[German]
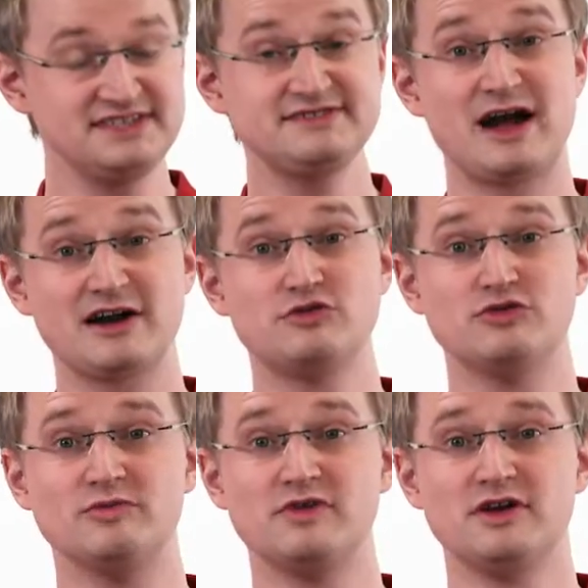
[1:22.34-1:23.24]
diesem
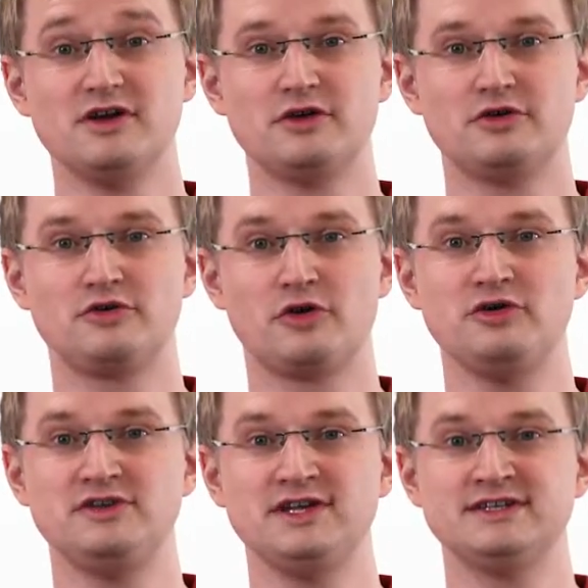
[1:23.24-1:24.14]
Akku
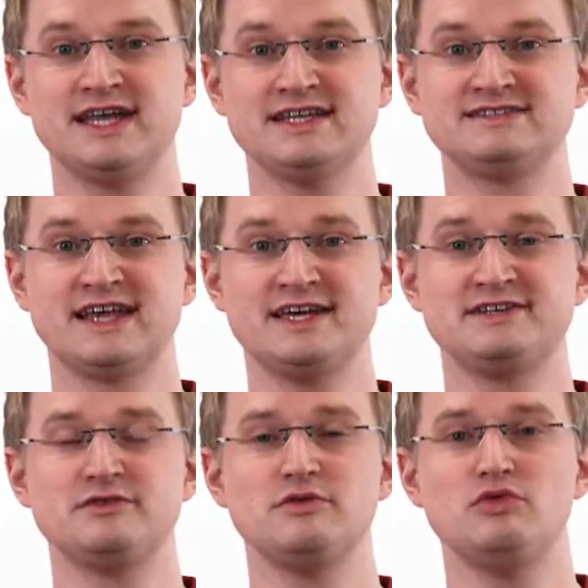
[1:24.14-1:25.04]
könnt ihr
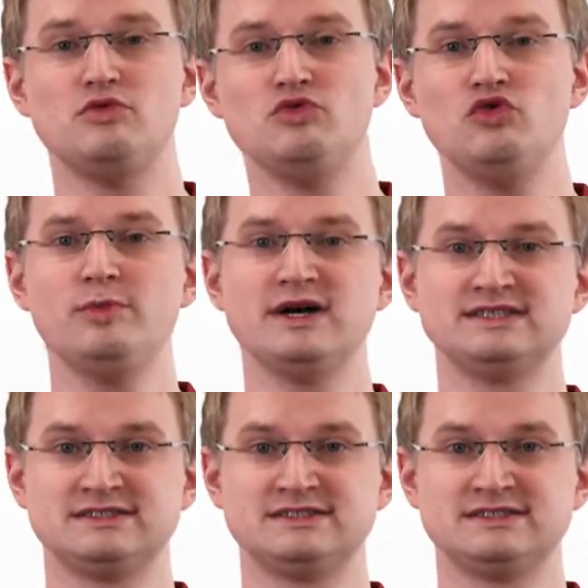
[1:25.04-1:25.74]
derzeit über